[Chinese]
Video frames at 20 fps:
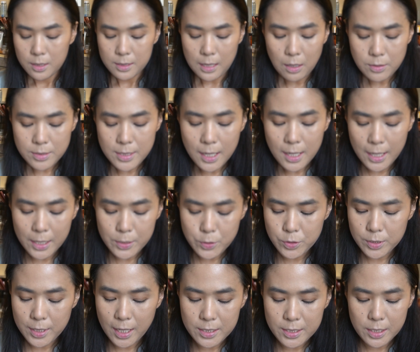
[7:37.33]
然后接下来就是
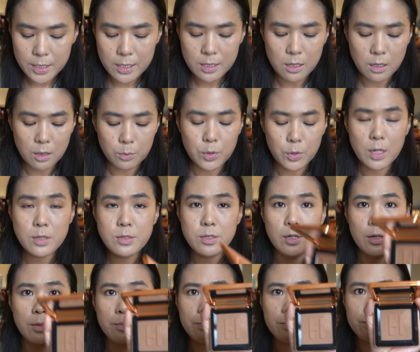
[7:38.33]
它这一个
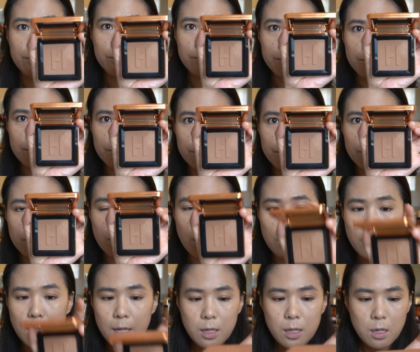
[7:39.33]

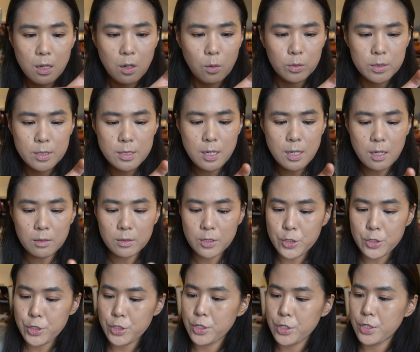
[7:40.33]
bronzer，OK，我的色号呢
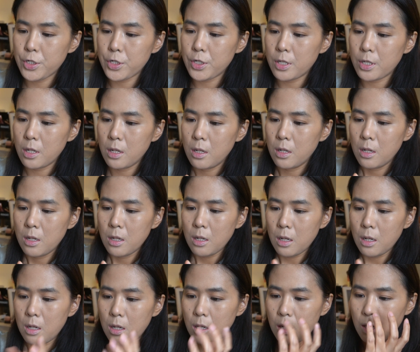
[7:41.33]
是
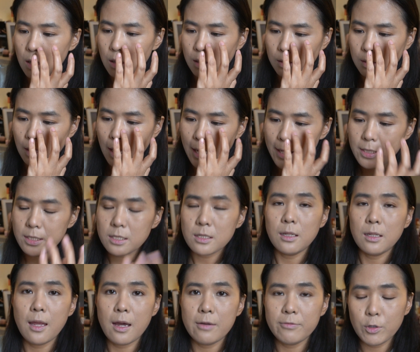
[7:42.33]
呃 light
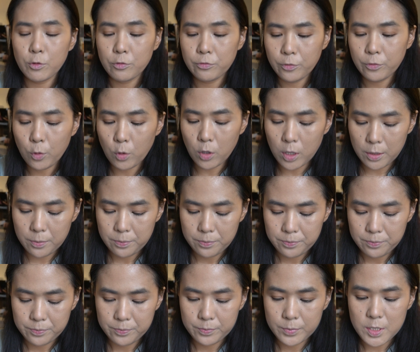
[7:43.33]
level four，
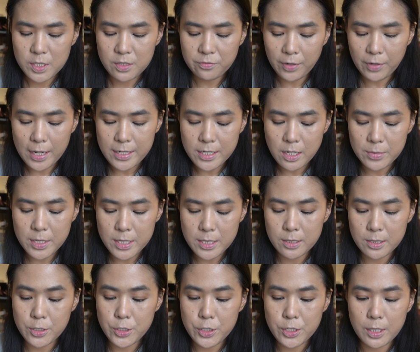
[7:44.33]
丝芙兰上面写
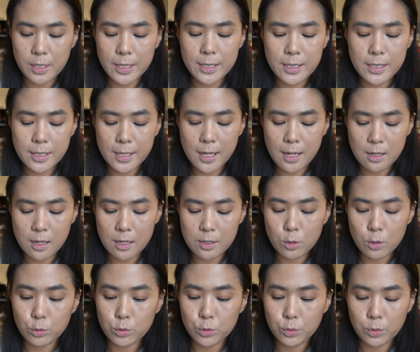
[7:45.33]
的是 Lady Gaga
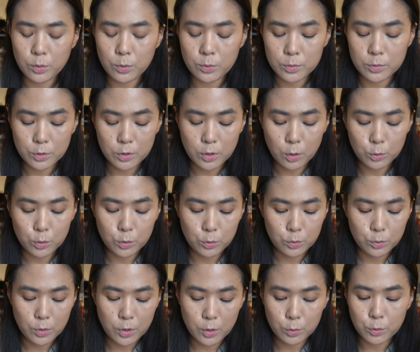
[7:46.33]
go to go to
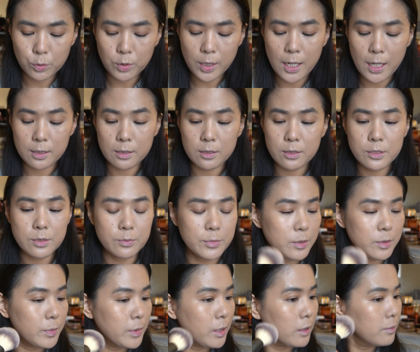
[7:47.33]
go to color 什么什
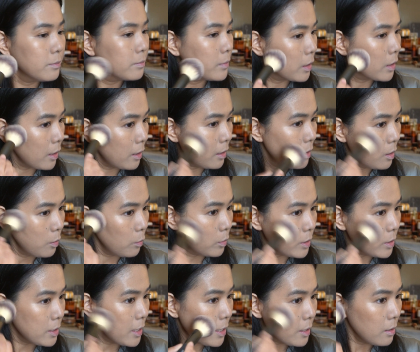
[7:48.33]
么的，OK，我
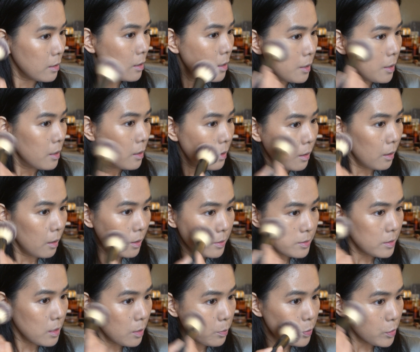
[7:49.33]
那天呃
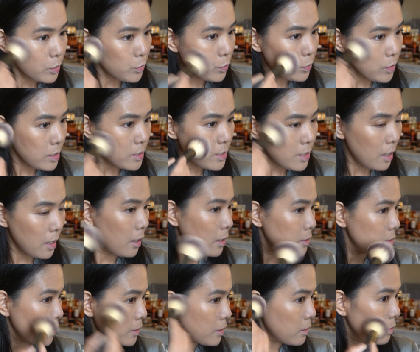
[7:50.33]
今天不是初印象啊，
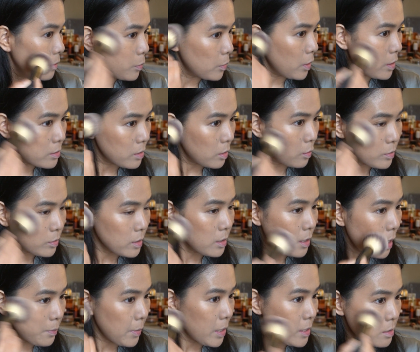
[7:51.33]
这个 bronzer 我自己
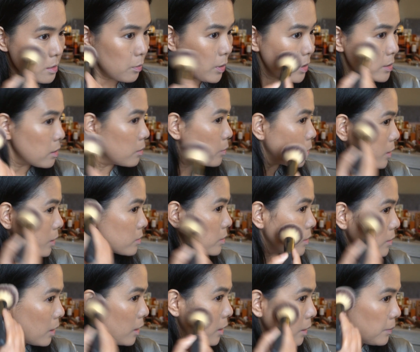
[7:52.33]
还蛮喜欢这个 bronzer
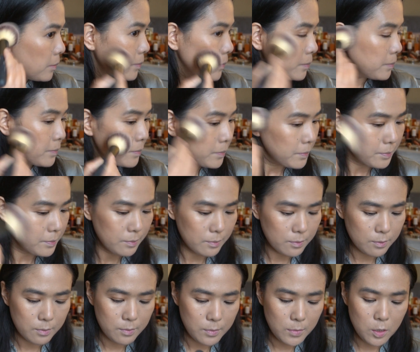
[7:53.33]
的啊，
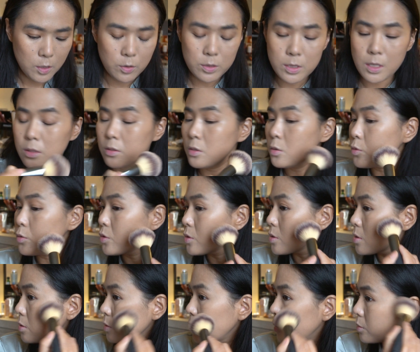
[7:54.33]
有一点 neutral
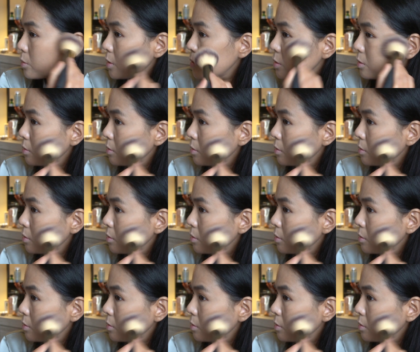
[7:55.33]
色头那种